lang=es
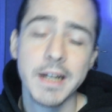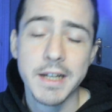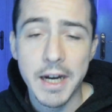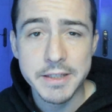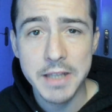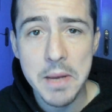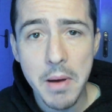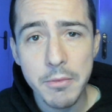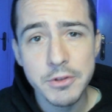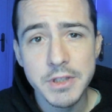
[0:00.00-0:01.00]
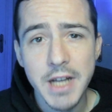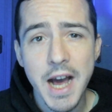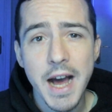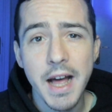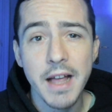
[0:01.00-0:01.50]
Así que vamos
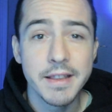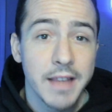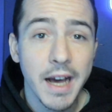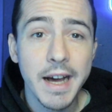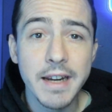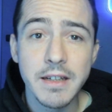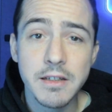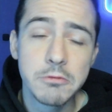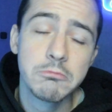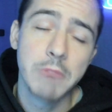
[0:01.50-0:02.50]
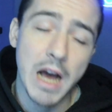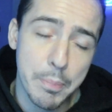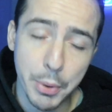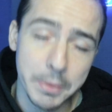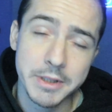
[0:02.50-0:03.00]
a dar,
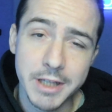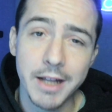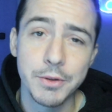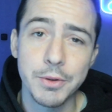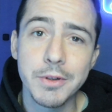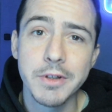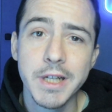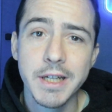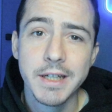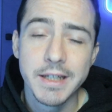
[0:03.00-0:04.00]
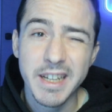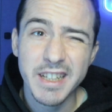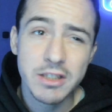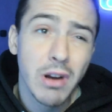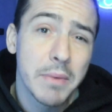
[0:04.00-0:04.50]
aprovechando que
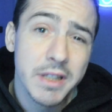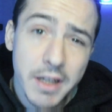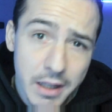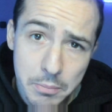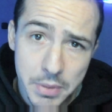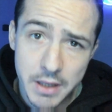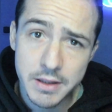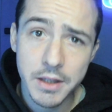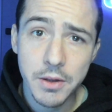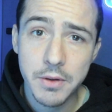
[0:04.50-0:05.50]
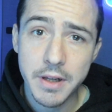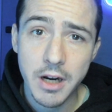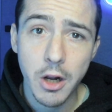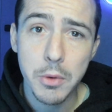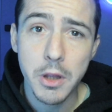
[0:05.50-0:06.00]
solamente queda un partido de
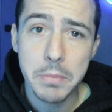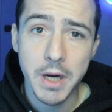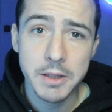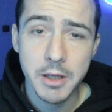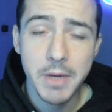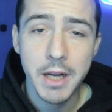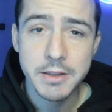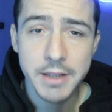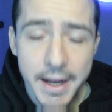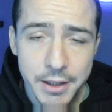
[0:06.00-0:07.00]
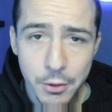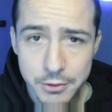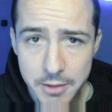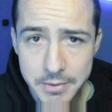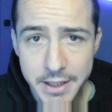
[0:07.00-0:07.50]
Real Oviedo para terminar este año
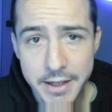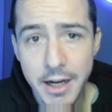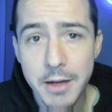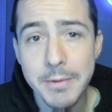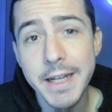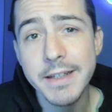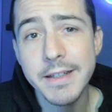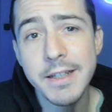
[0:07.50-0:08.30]
contra Villarreal B,